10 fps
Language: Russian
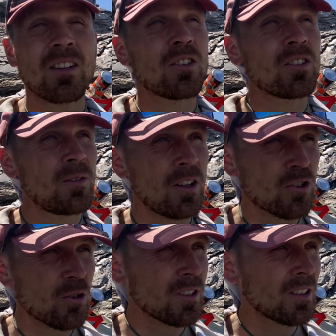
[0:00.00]

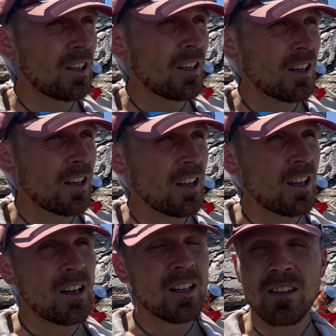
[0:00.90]
экстремальных украшений
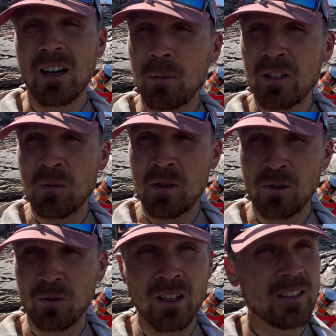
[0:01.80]
и
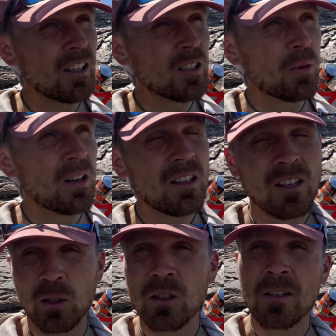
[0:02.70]
пространства посольства
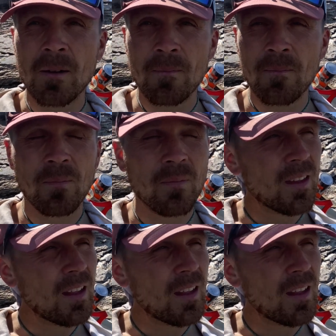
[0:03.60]
Уральских гор.